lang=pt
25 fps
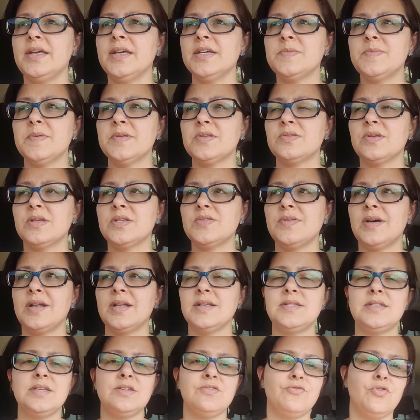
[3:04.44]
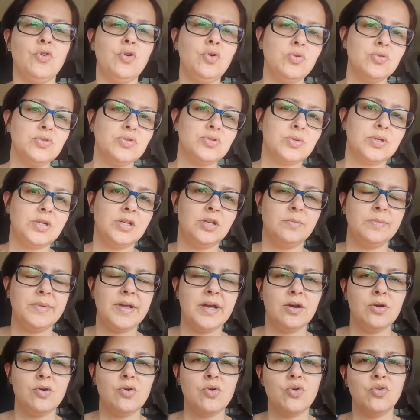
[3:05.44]
as pessoas falam assim, vou construir
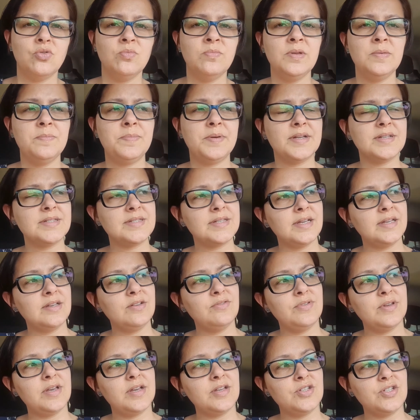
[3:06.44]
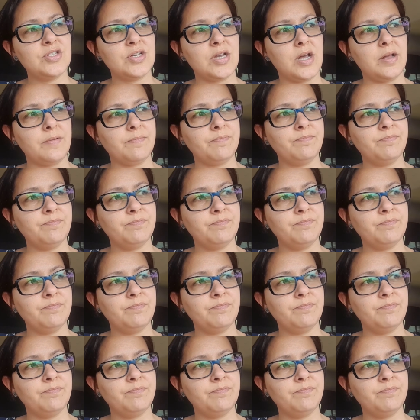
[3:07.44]
minha Kombi para sair viajar.